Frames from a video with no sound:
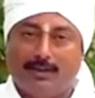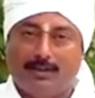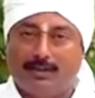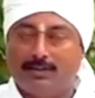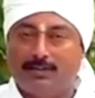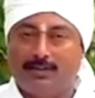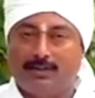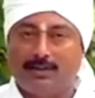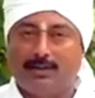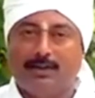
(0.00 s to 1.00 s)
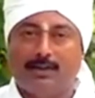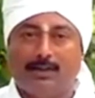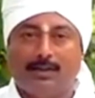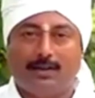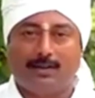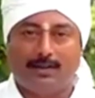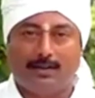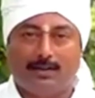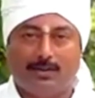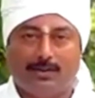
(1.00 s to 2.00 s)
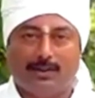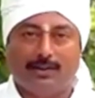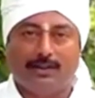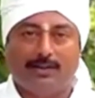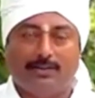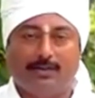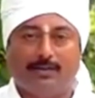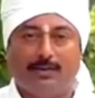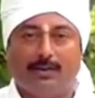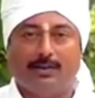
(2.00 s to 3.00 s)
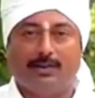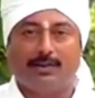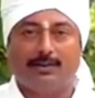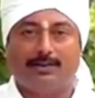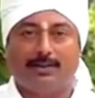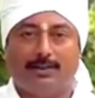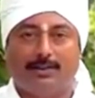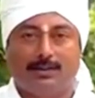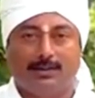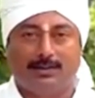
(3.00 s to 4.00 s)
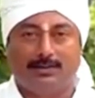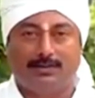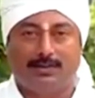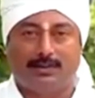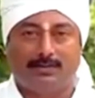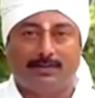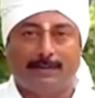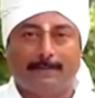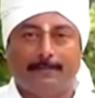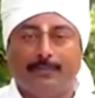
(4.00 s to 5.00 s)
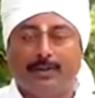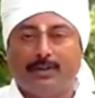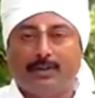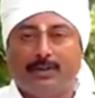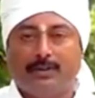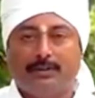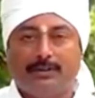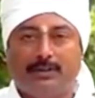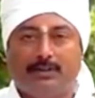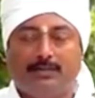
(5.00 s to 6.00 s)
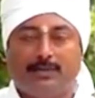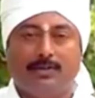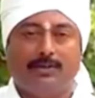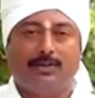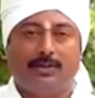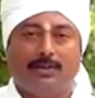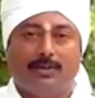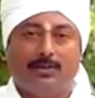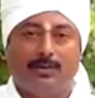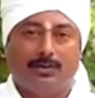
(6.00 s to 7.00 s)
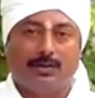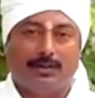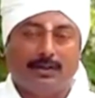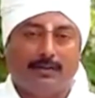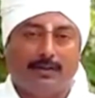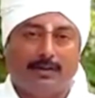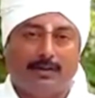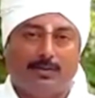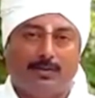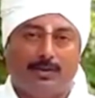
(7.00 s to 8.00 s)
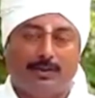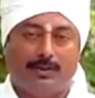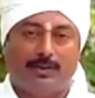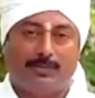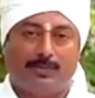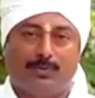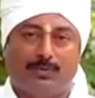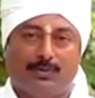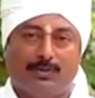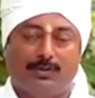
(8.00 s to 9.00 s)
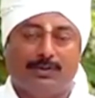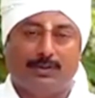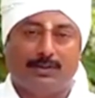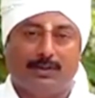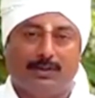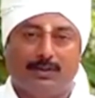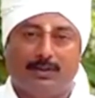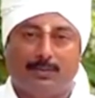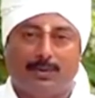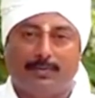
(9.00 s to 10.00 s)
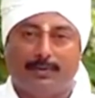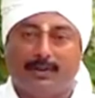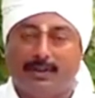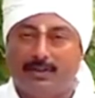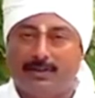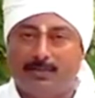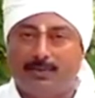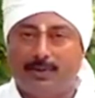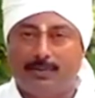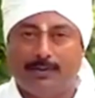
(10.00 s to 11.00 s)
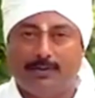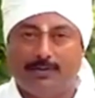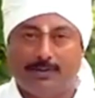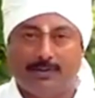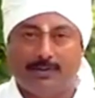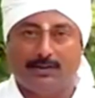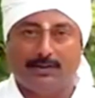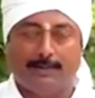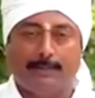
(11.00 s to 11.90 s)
எல்லோரும் தெரிஞ்சு வச்சுக்கோங்க யாரெல்லாம் அழகாக இருக்கணும்னு நினைக்கிறீங்களோ அவங்கெல்லாம் அந்த கருஞ்சீரகத்தை தெரிஞ்சு வச்சுருக்கணும் கருஞ்சீரகம் வந்து ஒரு தேவையான அளவு ஒரு இரண்டு ஸ்பூன் கருஞ்சீரகத்தை நல்லா பொடி பண்ணி நைஸ் பொடியாக பண்ணி வச்சுக்கோங்க